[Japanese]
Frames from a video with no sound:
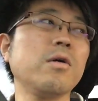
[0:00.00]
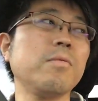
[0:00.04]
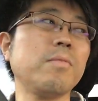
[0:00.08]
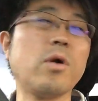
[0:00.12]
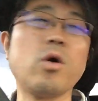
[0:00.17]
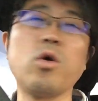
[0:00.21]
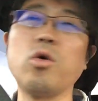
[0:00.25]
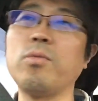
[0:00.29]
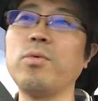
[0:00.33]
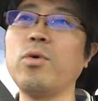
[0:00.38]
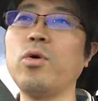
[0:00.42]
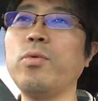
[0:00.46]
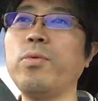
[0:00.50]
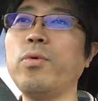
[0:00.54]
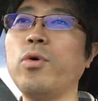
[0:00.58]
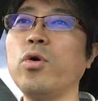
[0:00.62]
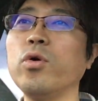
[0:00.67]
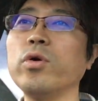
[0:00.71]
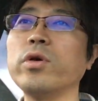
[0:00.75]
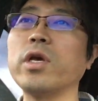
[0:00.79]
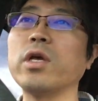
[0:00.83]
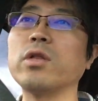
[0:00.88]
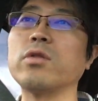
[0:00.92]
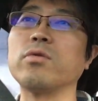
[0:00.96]
まあ、ほぼほぼ
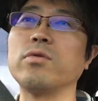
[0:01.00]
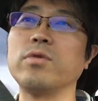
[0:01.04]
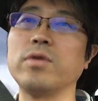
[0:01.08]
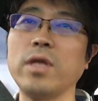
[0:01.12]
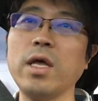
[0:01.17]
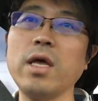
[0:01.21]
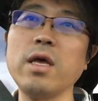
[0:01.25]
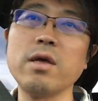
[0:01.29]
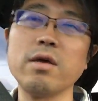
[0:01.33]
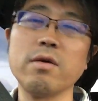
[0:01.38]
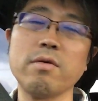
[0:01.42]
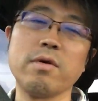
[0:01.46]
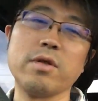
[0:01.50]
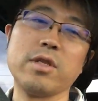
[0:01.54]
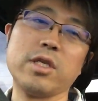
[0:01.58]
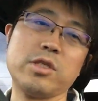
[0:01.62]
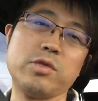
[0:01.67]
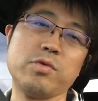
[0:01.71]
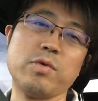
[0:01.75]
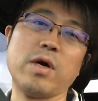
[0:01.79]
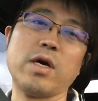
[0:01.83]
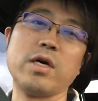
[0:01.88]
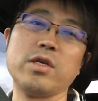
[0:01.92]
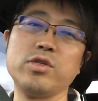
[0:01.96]
OK というね
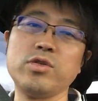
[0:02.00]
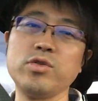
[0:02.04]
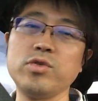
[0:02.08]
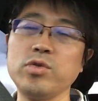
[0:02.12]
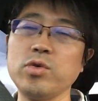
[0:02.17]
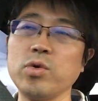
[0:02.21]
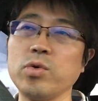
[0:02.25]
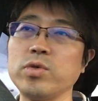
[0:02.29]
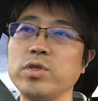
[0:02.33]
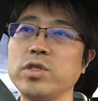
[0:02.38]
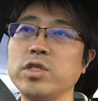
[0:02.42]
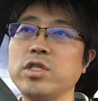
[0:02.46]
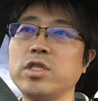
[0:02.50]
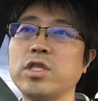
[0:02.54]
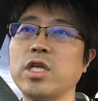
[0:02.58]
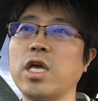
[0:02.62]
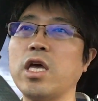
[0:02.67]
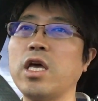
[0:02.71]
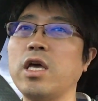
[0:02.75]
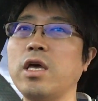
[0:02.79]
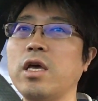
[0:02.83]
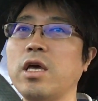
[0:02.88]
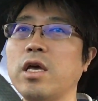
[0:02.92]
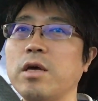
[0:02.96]
私は言うようにして
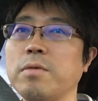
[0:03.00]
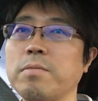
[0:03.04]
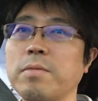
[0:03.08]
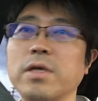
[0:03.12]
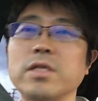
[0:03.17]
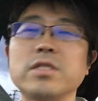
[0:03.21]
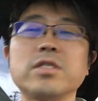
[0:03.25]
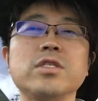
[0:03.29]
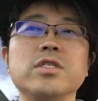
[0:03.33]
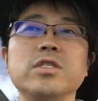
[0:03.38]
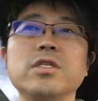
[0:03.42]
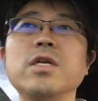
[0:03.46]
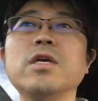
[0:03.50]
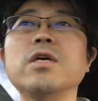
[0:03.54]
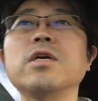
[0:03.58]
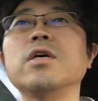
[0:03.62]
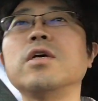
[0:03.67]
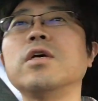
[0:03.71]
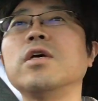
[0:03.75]
ますしね。